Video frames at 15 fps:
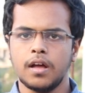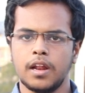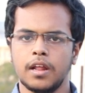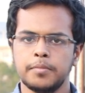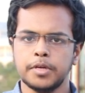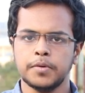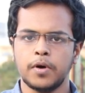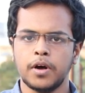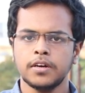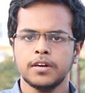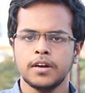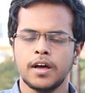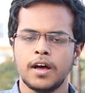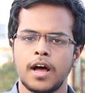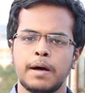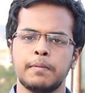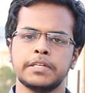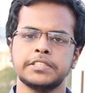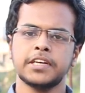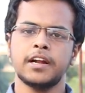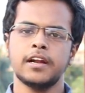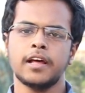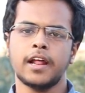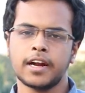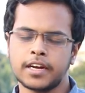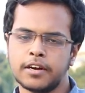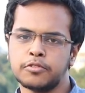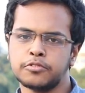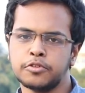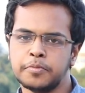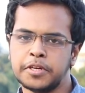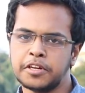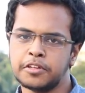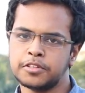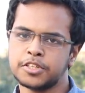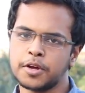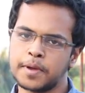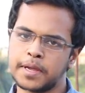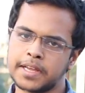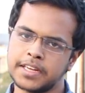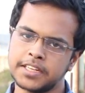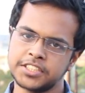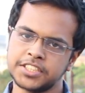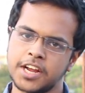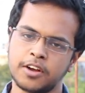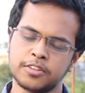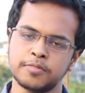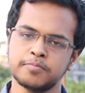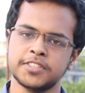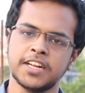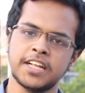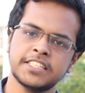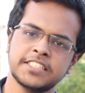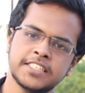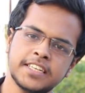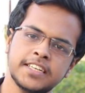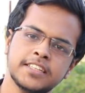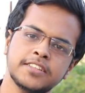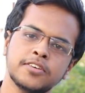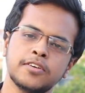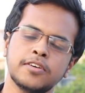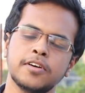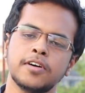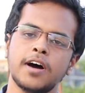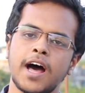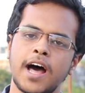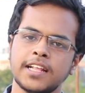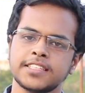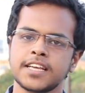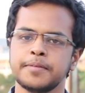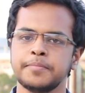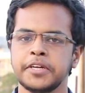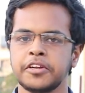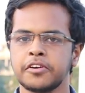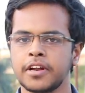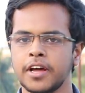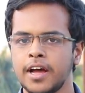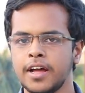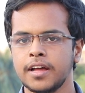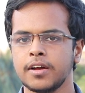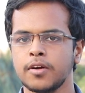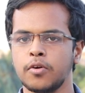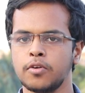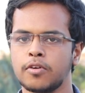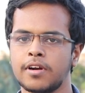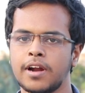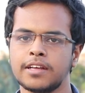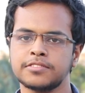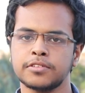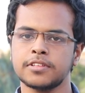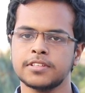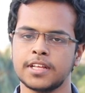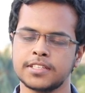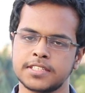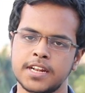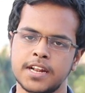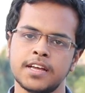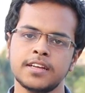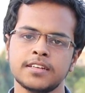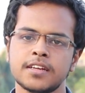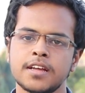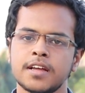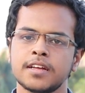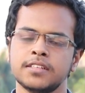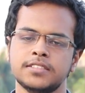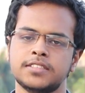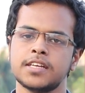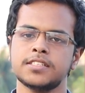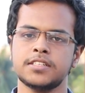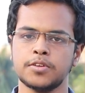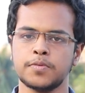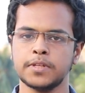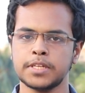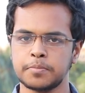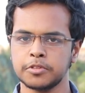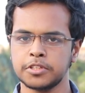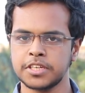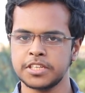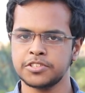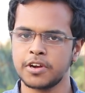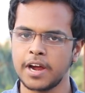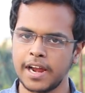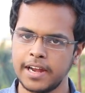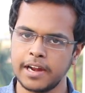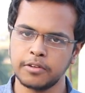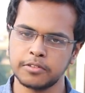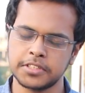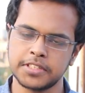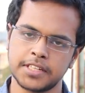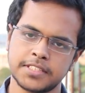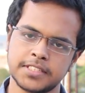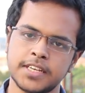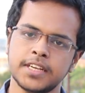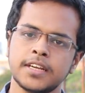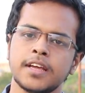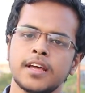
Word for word: হ্যালো এভরিওয়ান আমার চ্যানেলে আরেকটা নতুন ভিডিওতে সবাইকে স্বাগতম জানাচ্ছি তো আজকের ভিডিওটা কোনো ক্লাস হতে যাচ্ছে না জাস্ট তোমাদের প্রতি কিছু গাইডলাইন হতে যাচ্ছে